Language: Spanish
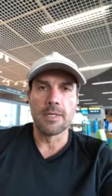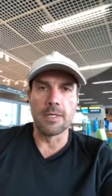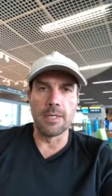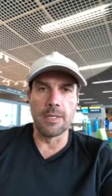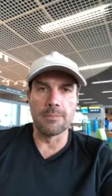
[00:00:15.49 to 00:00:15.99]

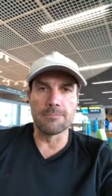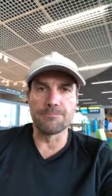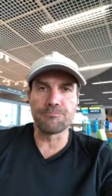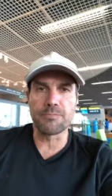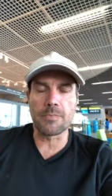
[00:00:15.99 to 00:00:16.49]
Eh,
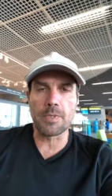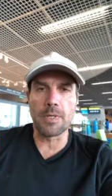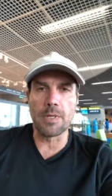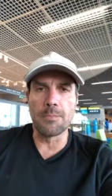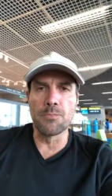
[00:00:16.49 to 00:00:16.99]

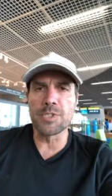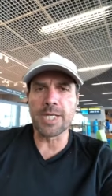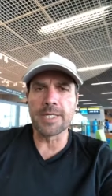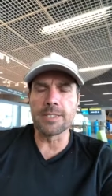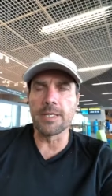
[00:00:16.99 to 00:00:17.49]
mucha
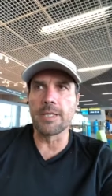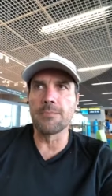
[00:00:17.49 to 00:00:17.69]
gente,